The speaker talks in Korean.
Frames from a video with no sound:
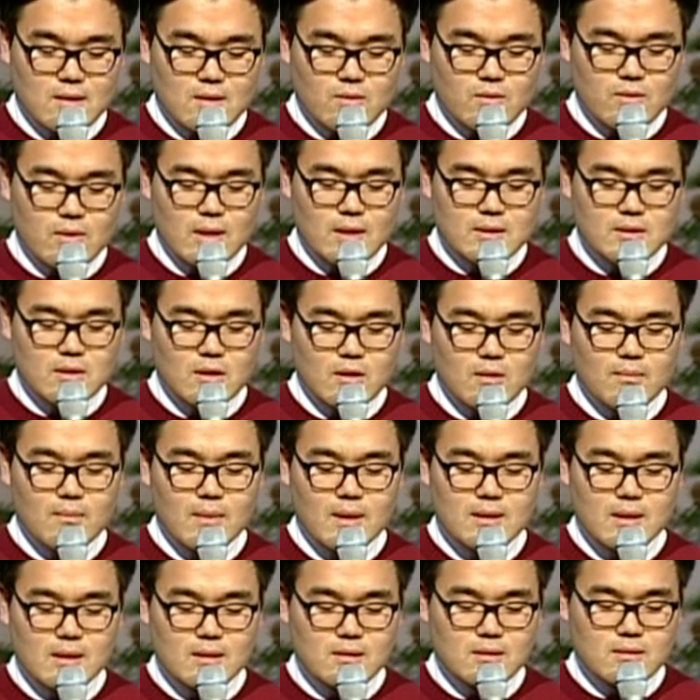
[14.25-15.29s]
우리가 처음
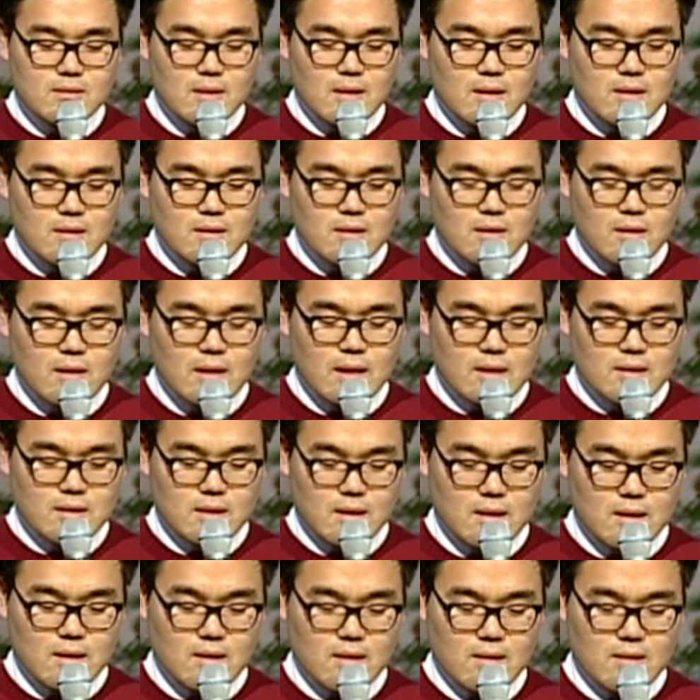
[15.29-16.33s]
만났던 때를
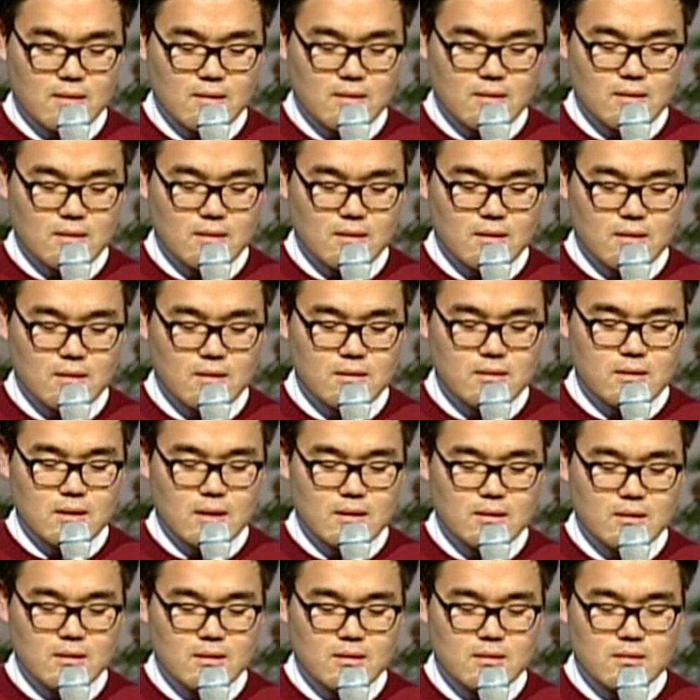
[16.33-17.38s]
기억하니
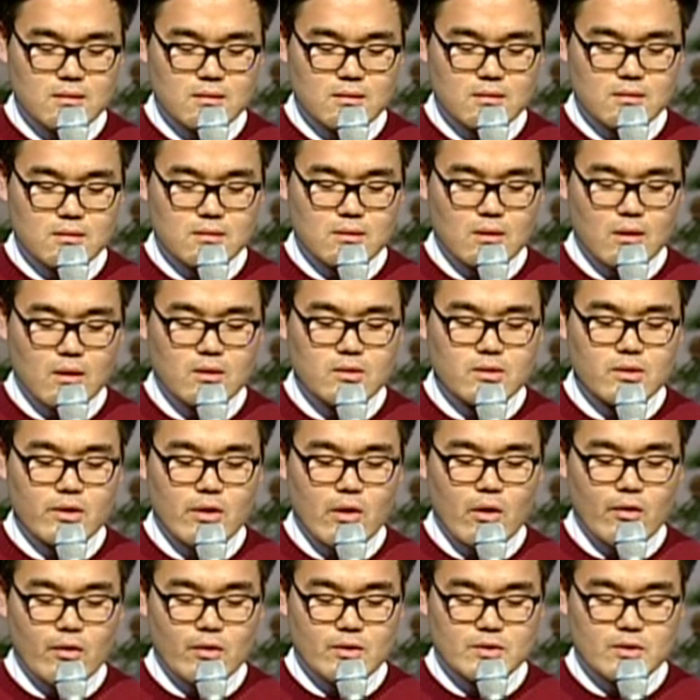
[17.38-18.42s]
그때는 너희들이
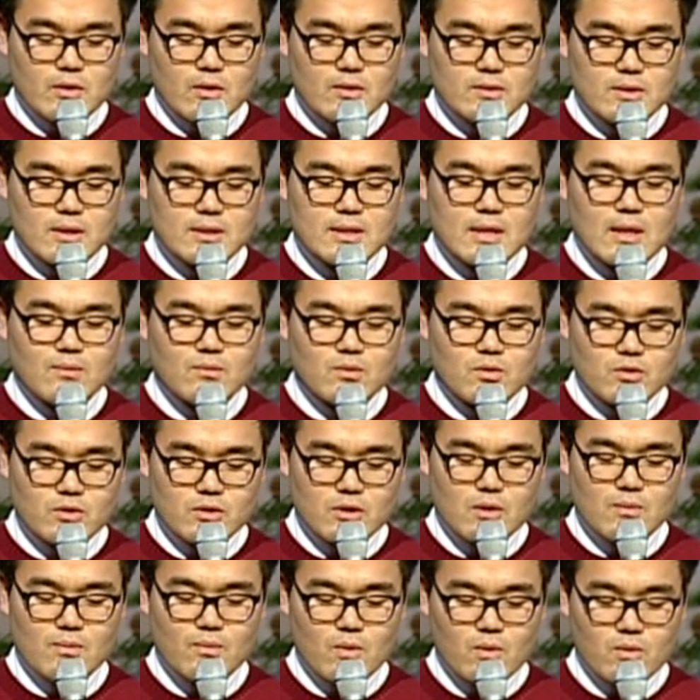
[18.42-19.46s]
어려서 세상
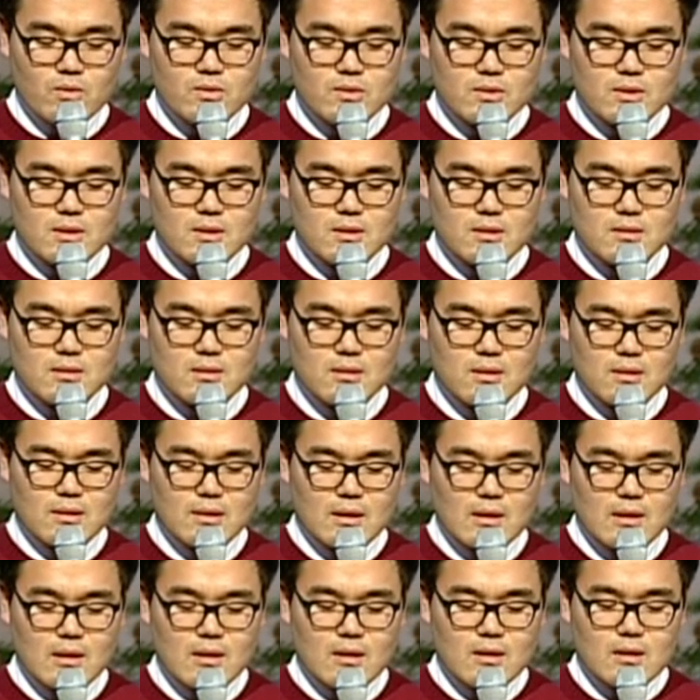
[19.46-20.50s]
물절 모르는
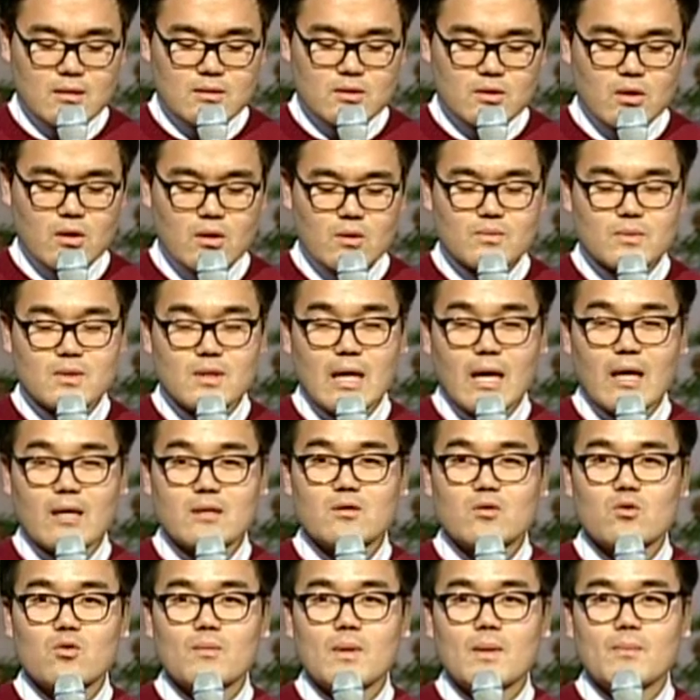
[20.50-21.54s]
철없는
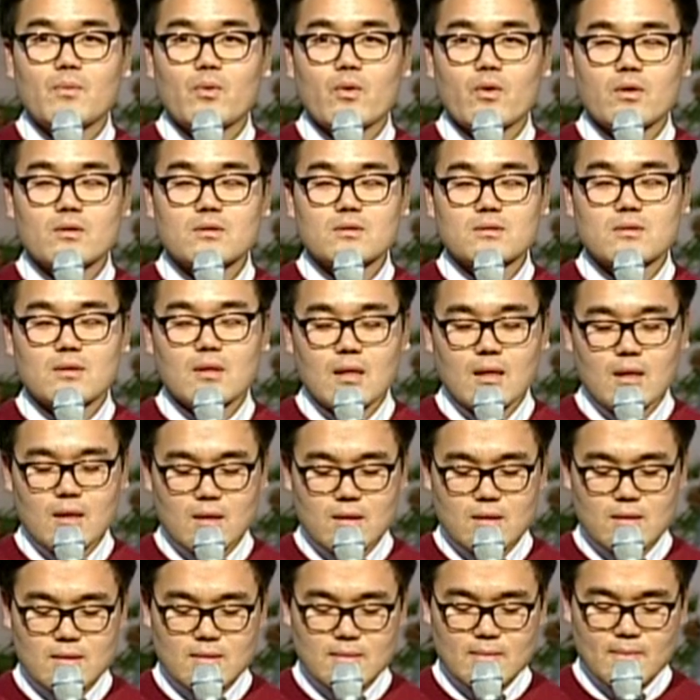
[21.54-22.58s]
아이들로만 보였는데
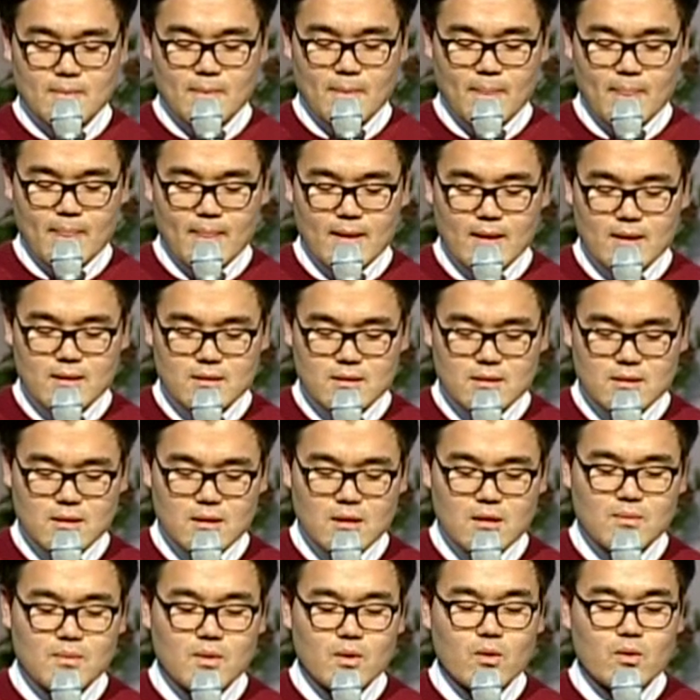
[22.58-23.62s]

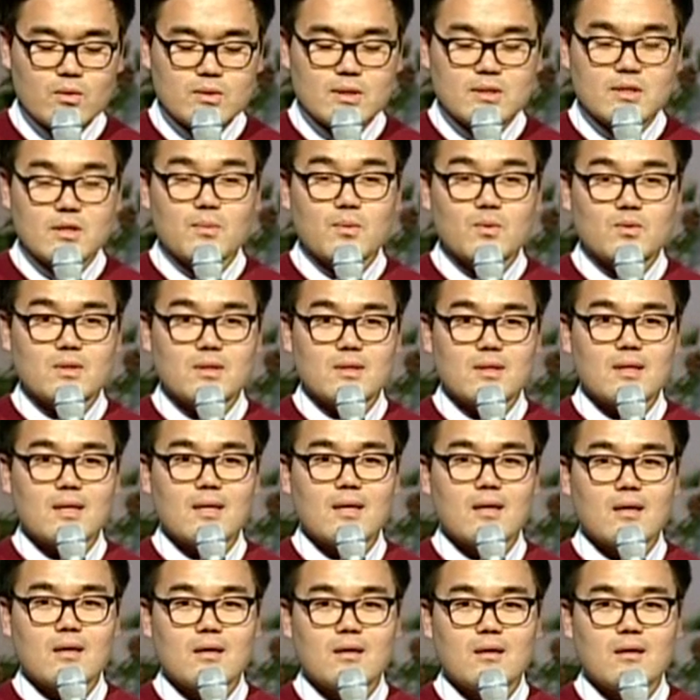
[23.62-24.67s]
지금 이곳에서
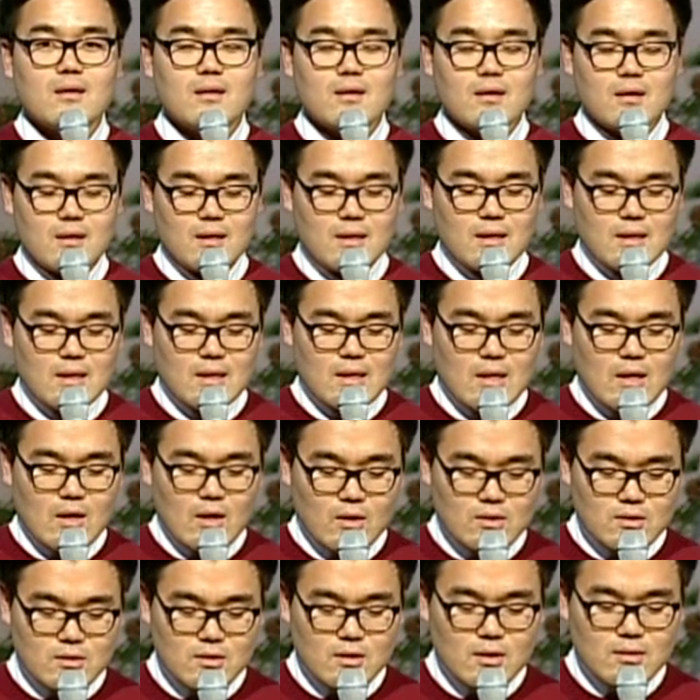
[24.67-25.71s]
보니까
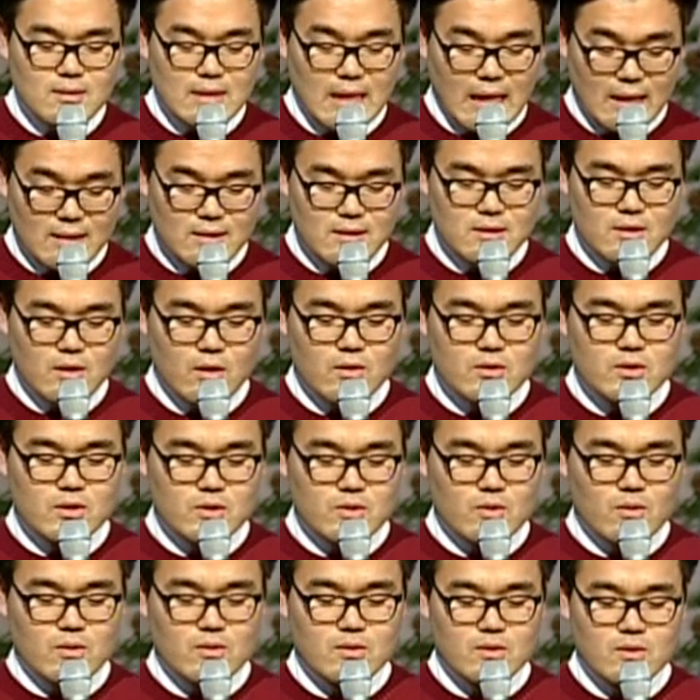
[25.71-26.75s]
어느덧 다들
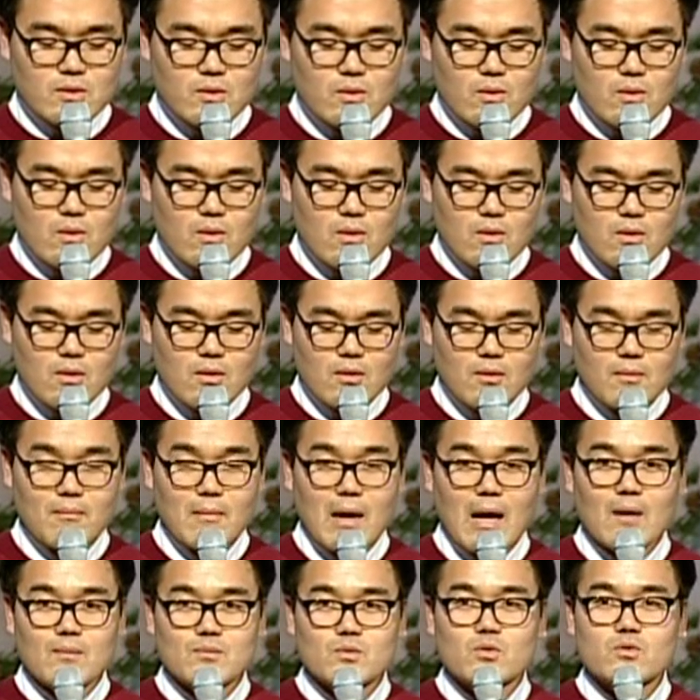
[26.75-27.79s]
덩치도 크고
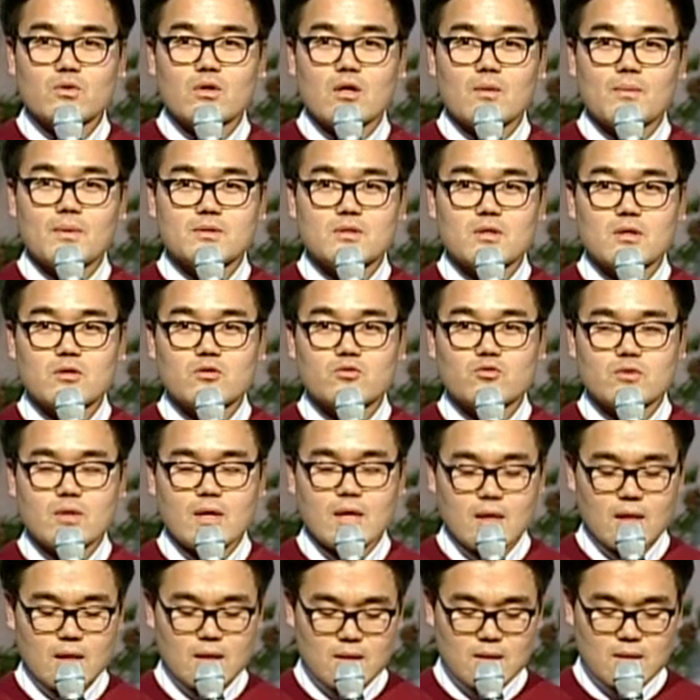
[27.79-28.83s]
마음도 넓어져
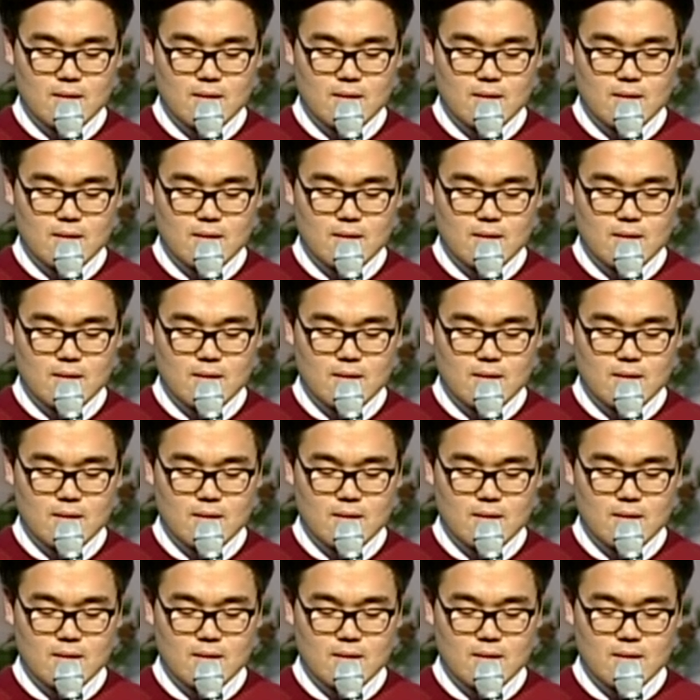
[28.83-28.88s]
있구나.